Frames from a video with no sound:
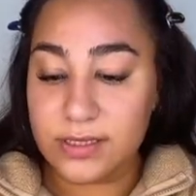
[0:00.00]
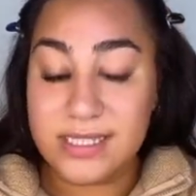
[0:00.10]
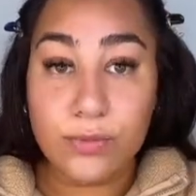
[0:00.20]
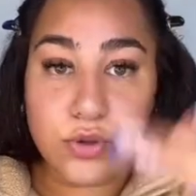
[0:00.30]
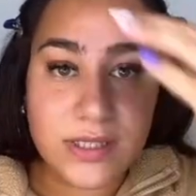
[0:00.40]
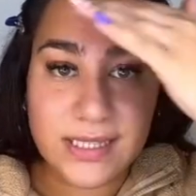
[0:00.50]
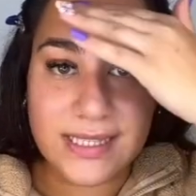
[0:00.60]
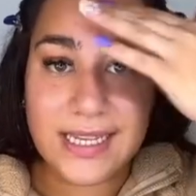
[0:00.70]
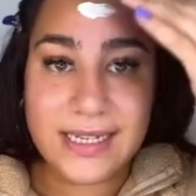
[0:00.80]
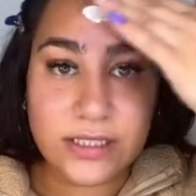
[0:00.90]
Sie muss es
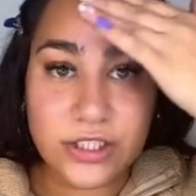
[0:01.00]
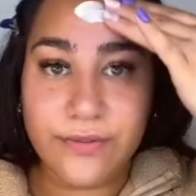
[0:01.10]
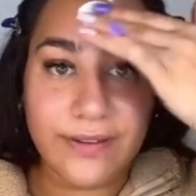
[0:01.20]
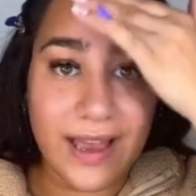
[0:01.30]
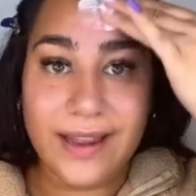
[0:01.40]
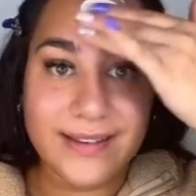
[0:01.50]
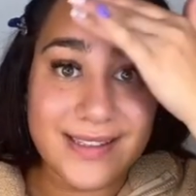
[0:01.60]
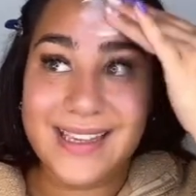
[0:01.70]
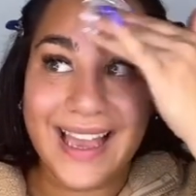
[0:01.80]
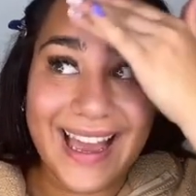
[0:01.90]
jetzt endlich erfahren.
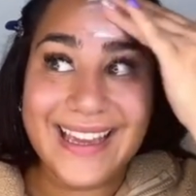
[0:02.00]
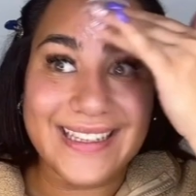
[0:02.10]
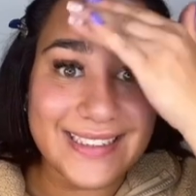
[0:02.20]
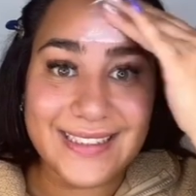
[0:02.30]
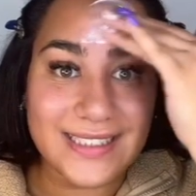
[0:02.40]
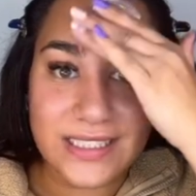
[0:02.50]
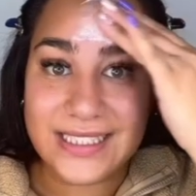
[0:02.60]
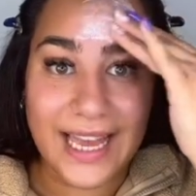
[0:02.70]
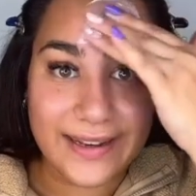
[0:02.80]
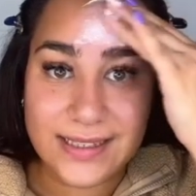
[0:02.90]
Es reicht. Ich
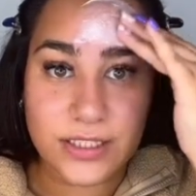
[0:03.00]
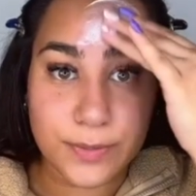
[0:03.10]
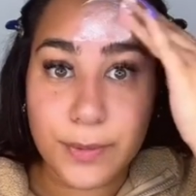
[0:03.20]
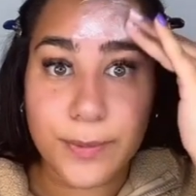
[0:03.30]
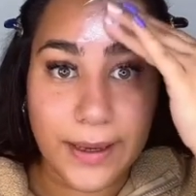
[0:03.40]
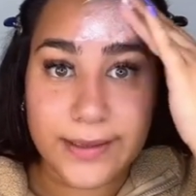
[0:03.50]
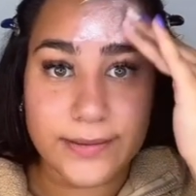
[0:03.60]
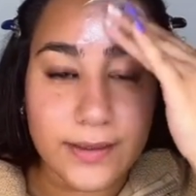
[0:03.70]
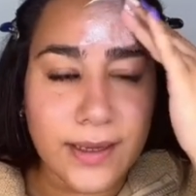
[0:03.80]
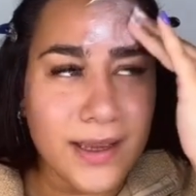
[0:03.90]
kann das nicht mehr mitmachen.